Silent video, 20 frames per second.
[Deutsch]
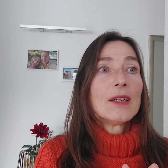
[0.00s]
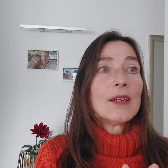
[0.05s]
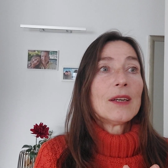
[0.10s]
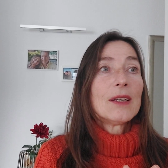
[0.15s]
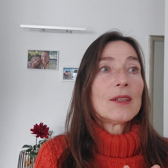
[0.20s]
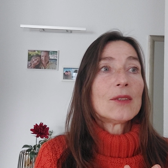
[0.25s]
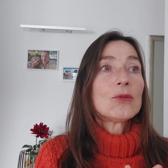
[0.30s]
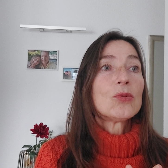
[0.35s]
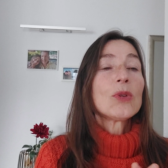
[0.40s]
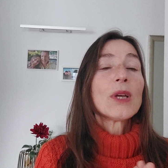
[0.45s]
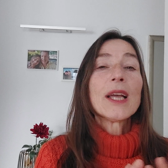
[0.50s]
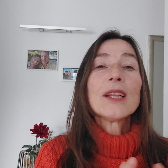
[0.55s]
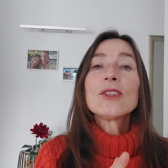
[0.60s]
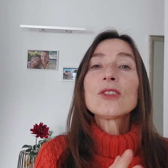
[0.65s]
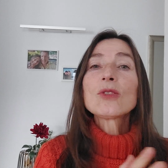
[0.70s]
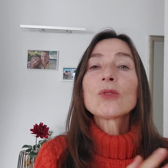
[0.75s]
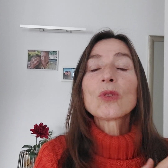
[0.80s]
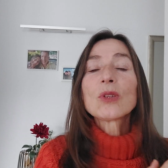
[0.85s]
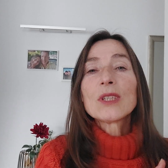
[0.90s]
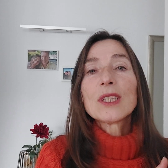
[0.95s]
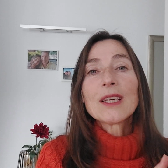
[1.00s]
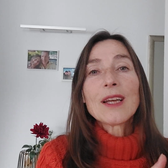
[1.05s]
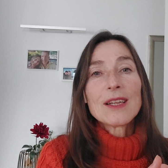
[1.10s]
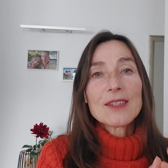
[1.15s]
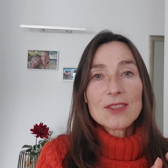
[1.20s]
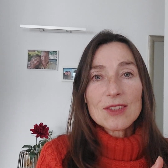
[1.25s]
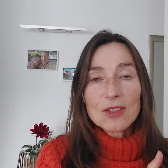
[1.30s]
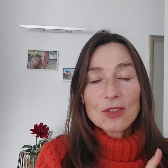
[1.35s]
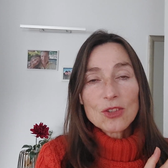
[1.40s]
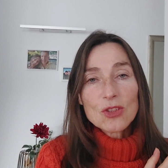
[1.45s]
äh, du kennst doch die
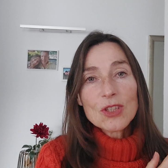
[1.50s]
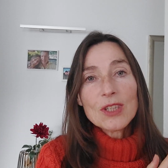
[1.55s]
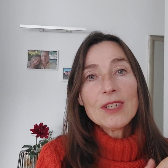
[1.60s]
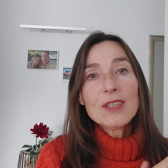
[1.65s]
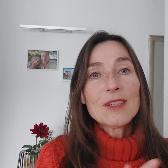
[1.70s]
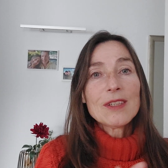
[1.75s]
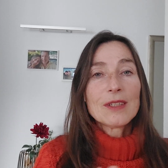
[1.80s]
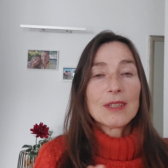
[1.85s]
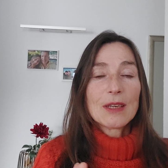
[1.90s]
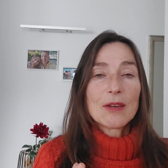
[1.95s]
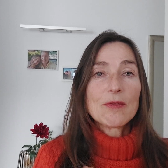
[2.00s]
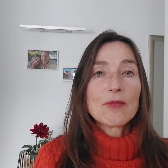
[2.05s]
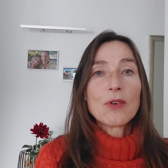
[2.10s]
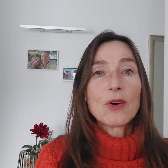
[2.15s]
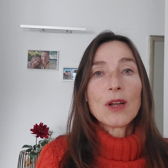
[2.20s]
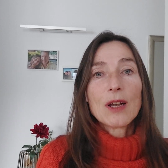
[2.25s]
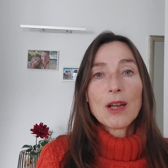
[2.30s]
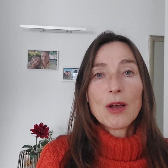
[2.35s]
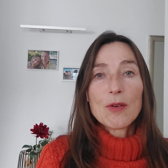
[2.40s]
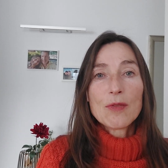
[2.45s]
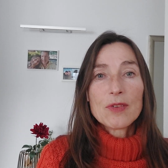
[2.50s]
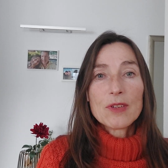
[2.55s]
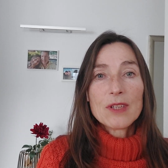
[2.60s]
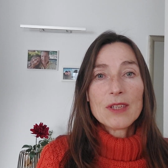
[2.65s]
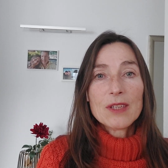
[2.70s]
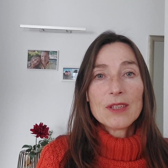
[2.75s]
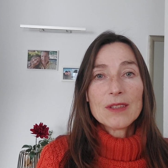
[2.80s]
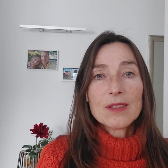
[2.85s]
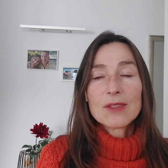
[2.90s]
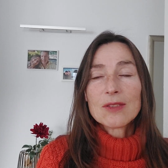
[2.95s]
ganzen Geschichten, den Vorlauf
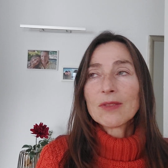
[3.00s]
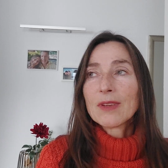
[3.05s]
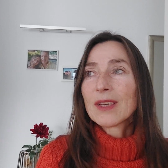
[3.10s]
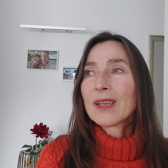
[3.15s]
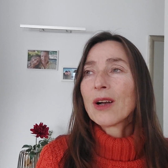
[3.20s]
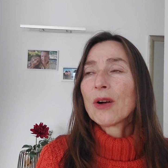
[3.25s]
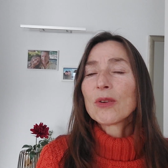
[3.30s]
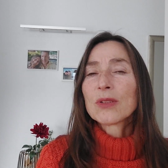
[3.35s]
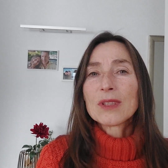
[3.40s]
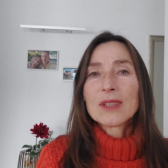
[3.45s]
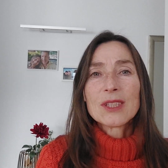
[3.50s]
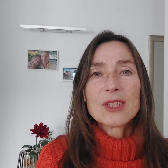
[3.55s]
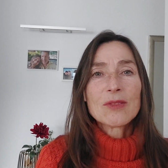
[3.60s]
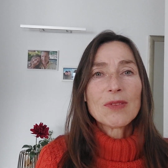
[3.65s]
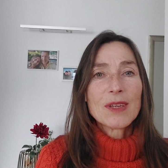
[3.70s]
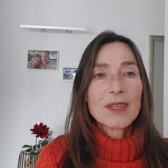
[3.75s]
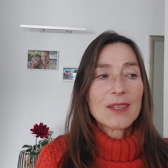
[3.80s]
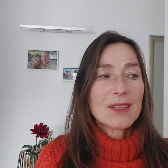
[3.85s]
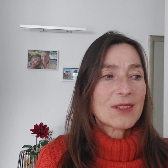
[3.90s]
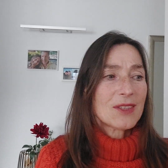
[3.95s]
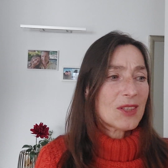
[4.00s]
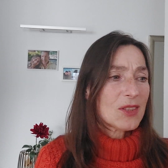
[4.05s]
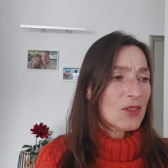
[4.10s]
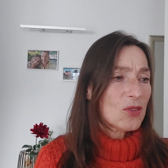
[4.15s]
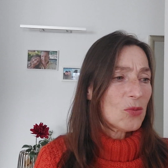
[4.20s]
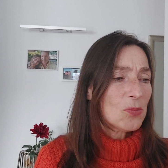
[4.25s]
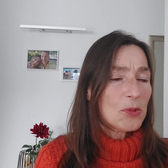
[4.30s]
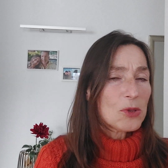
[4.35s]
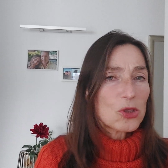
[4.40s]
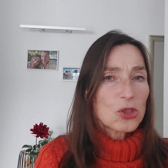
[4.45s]
nicht. Deswegen auch deswegen ist es
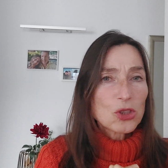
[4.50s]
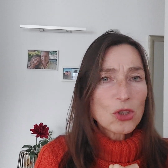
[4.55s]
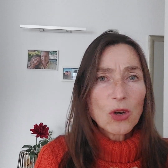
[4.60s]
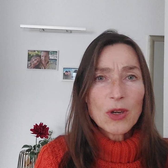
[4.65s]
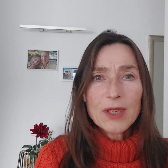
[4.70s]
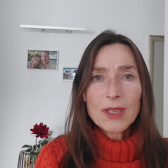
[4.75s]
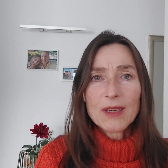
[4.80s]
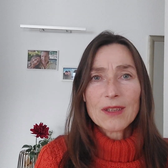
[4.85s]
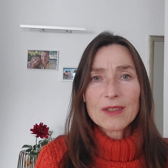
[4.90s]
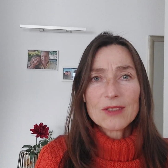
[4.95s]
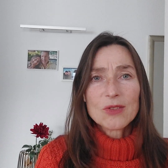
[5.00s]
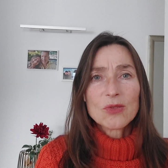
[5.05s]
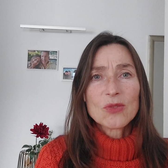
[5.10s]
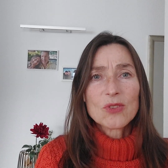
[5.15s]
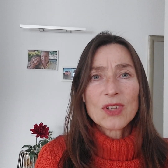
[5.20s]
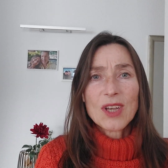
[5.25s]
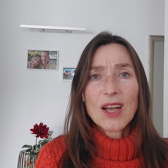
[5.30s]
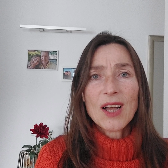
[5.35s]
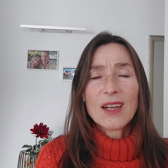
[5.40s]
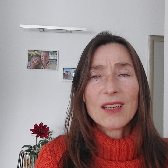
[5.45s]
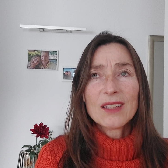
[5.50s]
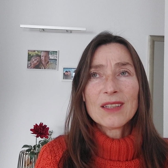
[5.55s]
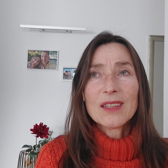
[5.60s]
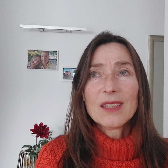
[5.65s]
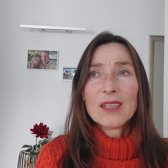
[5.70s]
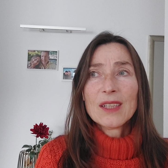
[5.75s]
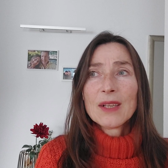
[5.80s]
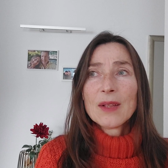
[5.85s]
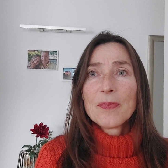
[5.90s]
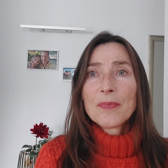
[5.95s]
so bescheuert zu sagen,
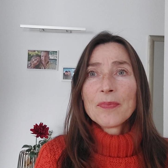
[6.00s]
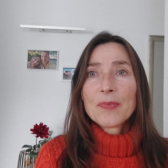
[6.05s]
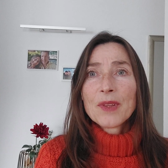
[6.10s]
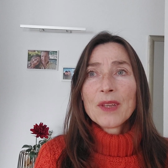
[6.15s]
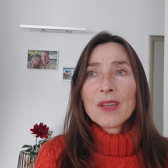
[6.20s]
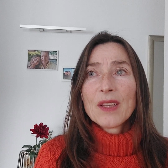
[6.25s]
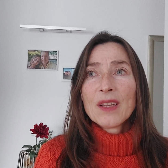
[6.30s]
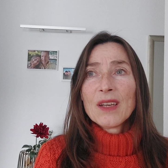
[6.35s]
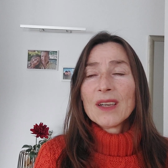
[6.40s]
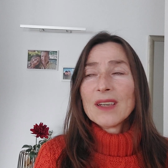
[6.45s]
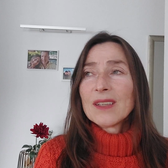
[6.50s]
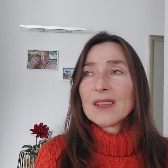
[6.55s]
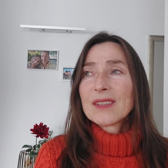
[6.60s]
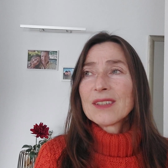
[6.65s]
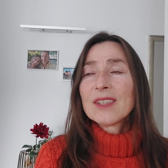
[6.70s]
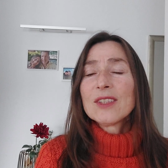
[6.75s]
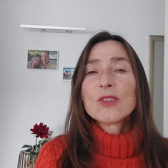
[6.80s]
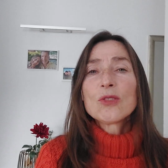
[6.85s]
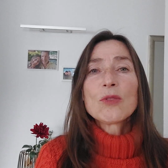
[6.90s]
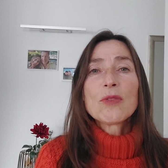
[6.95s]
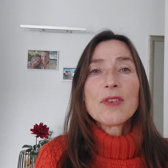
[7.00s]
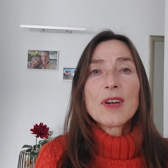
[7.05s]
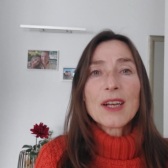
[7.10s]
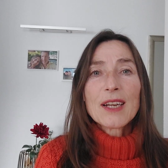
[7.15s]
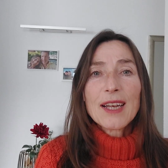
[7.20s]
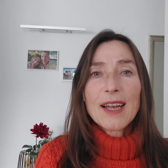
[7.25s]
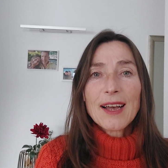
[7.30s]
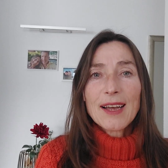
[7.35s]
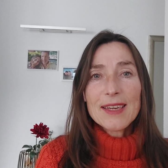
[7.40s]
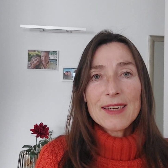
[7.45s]
sich zu
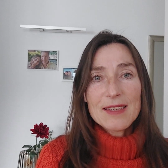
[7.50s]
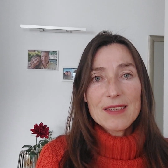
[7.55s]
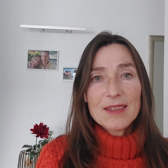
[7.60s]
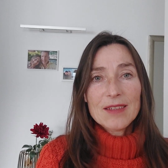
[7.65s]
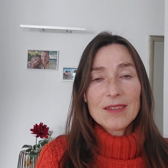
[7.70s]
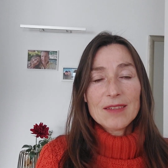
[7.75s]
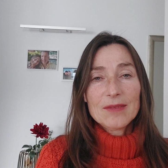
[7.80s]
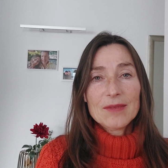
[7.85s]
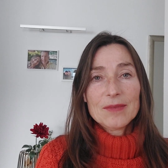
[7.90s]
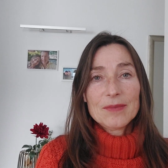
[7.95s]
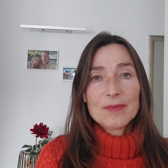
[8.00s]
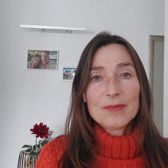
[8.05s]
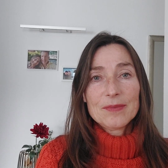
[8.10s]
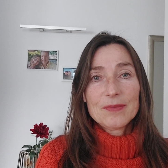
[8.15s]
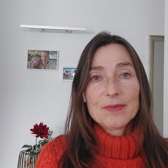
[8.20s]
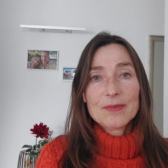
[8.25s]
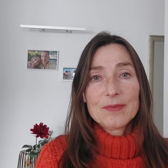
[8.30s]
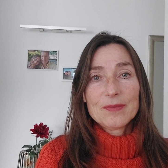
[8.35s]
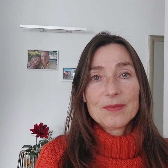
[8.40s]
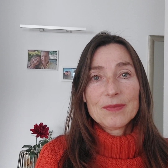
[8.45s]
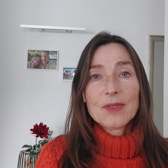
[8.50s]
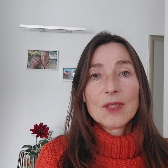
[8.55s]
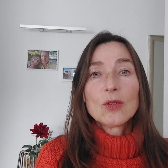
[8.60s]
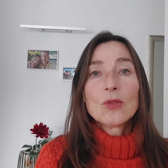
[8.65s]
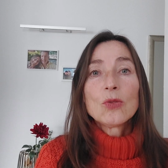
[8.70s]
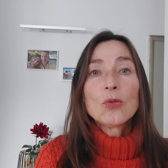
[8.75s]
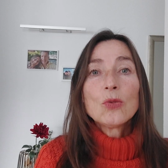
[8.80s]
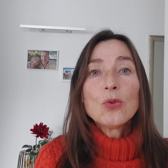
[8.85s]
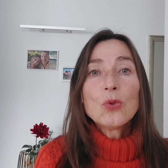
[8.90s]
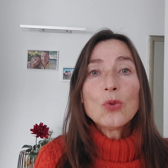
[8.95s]
vergleichen.
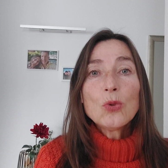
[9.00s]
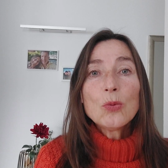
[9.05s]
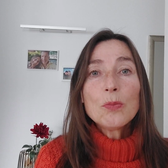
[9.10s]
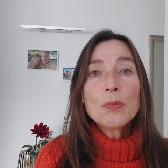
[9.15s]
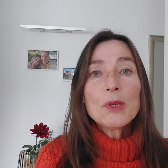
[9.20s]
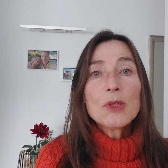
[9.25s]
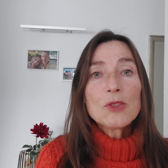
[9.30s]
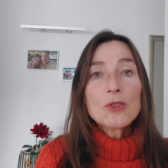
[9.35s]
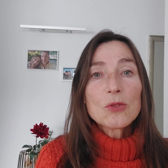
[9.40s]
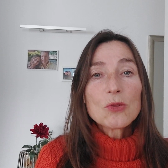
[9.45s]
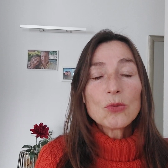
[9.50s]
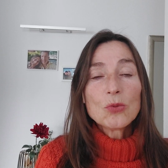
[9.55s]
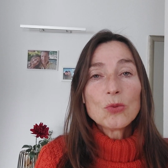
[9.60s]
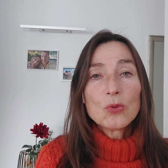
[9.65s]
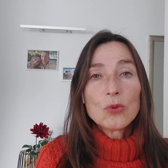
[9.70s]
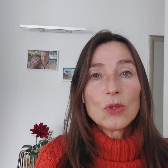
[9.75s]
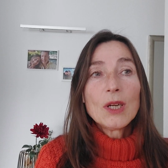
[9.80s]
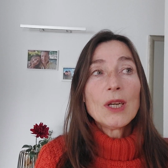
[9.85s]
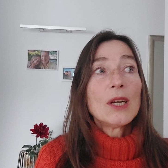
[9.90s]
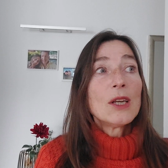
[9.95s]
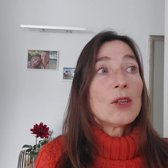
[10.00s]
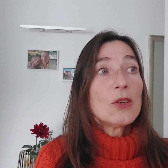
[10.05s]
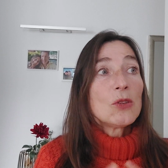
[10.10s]
Du bist du.